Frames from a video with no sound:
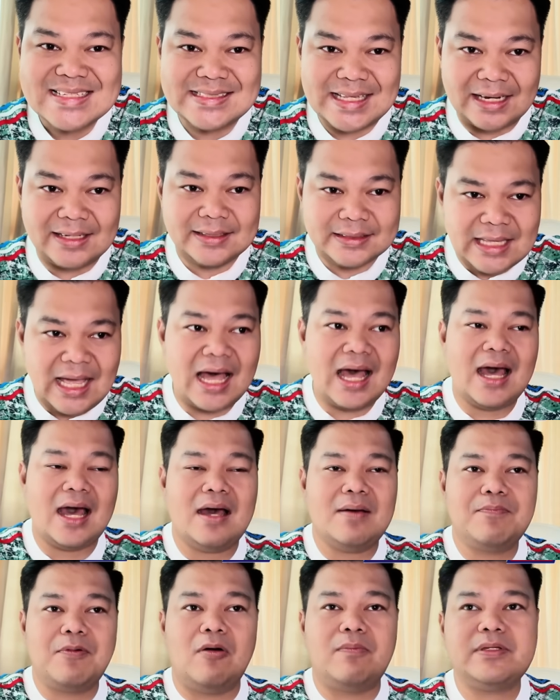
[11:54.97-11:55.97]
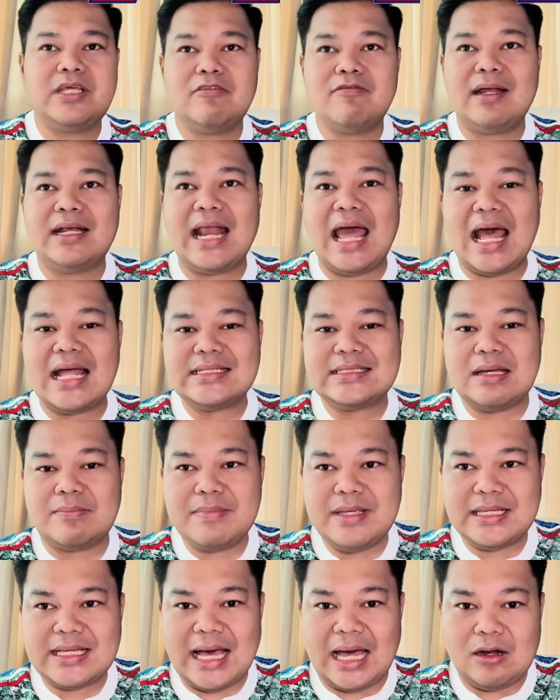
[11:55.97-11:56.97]
เซนเตอร์ผมคิดว่าน่าจะ
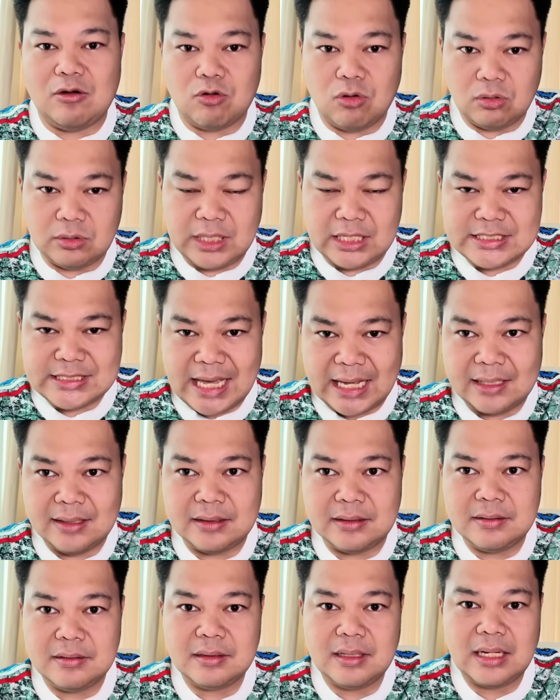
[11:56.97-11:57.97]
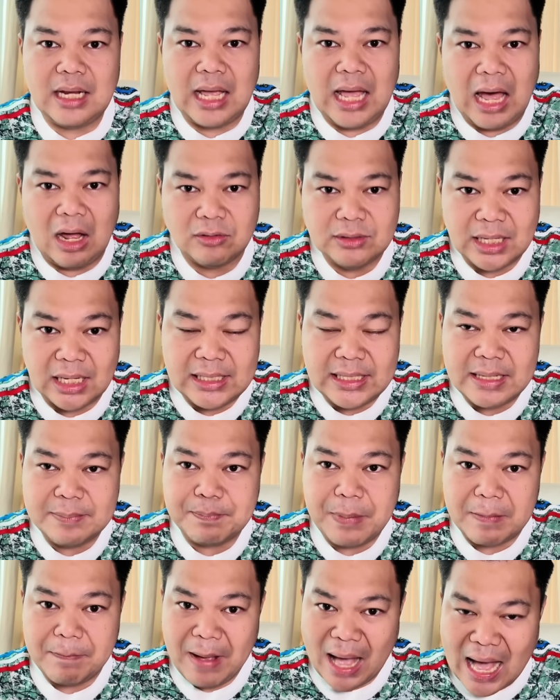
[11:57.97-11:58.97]
มีการโรเตชันเอาเดลิ
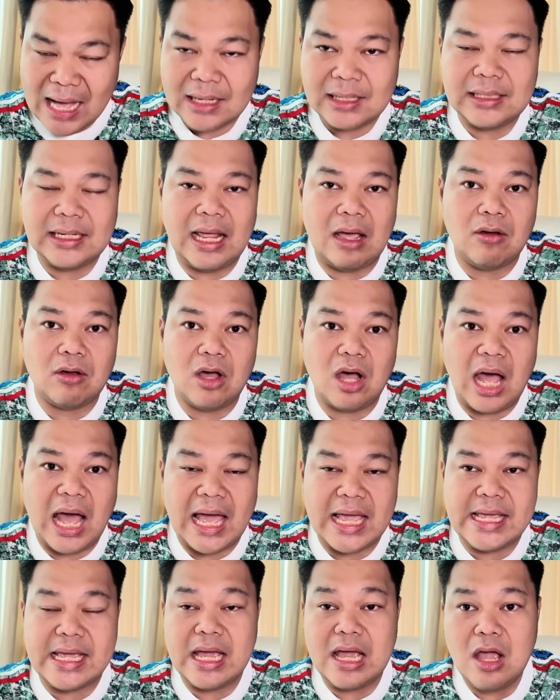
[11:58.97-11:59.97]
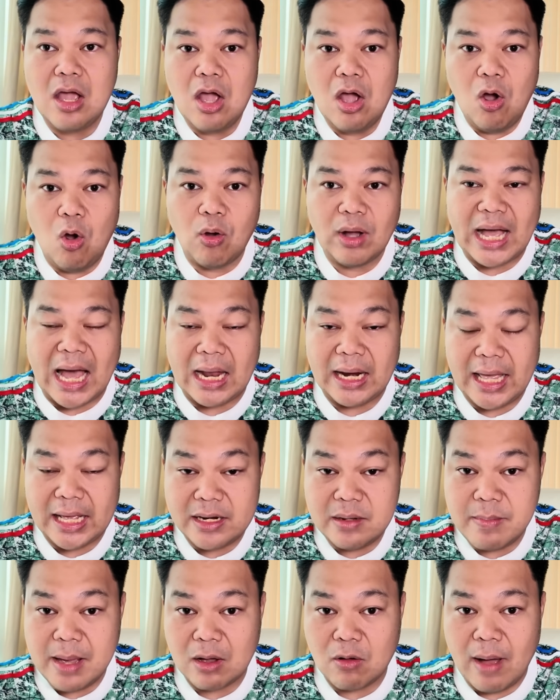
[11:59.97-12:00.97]
กไปพักแล้วก็ให้โอกาสแฮ
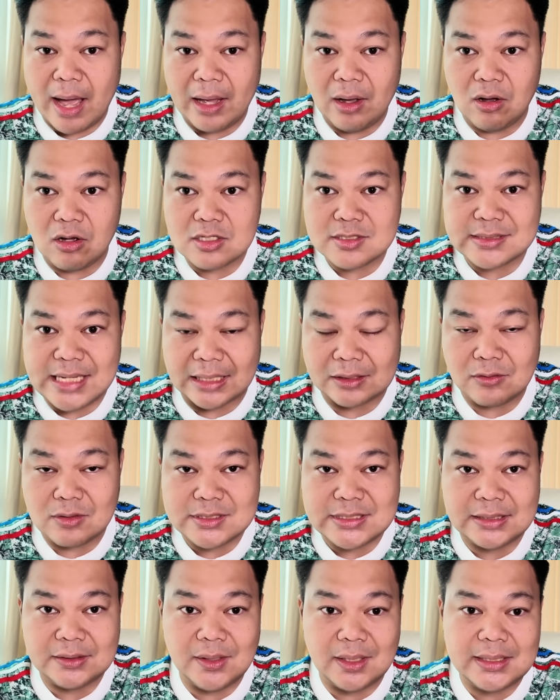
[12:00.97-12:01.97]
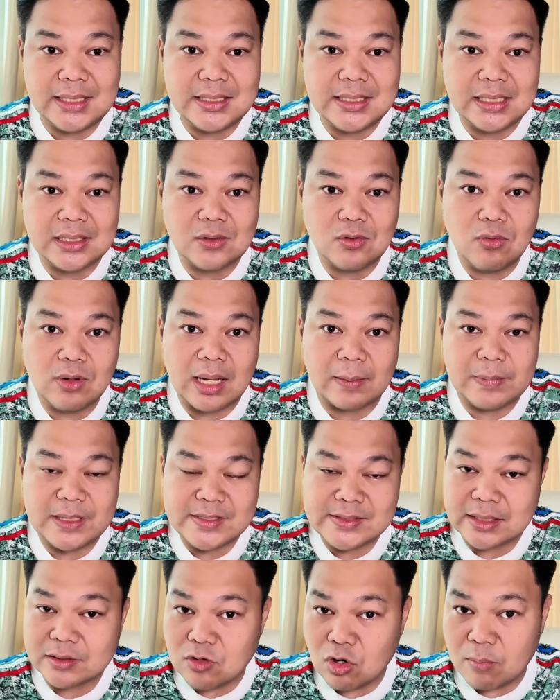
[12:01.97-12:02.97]
ร์รี่แม็กควายออกสตาร์ทตัวจริงโดยที่ยืนคู่กับ
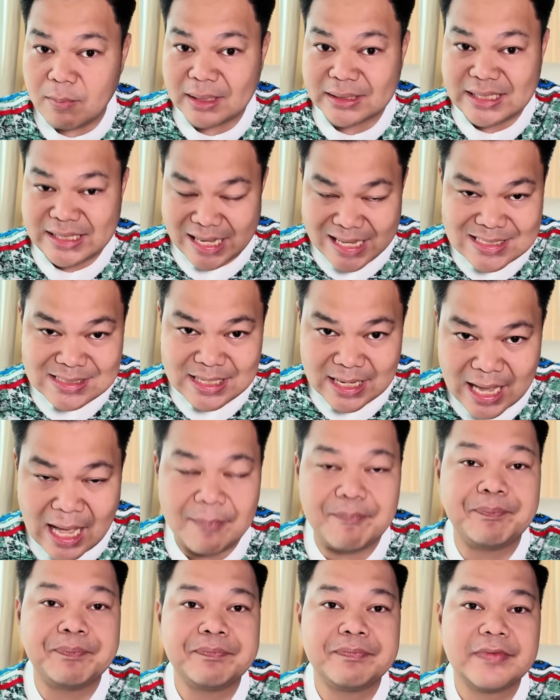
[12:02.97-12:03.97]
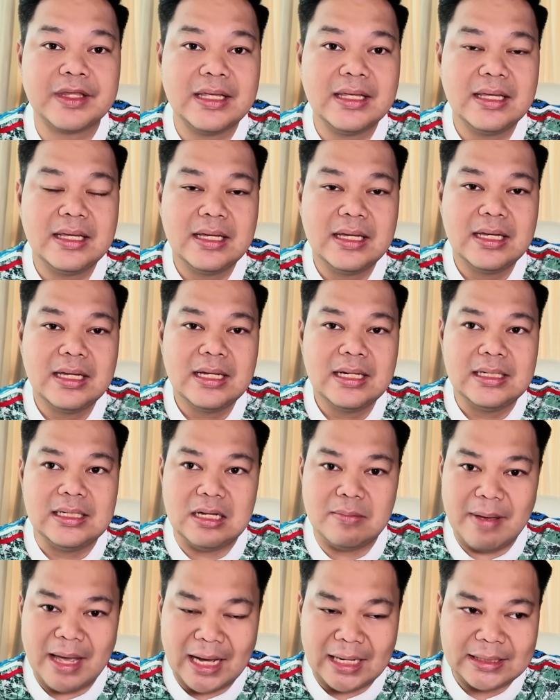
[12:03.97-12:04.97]
ลิซันโดร มาร์ติเนสนะครับ
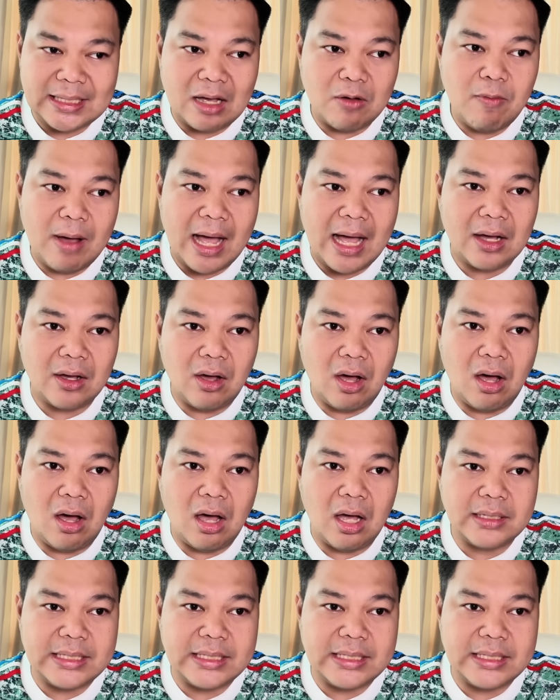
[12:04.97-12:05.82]
หรือแม้กระทั่งว่าก็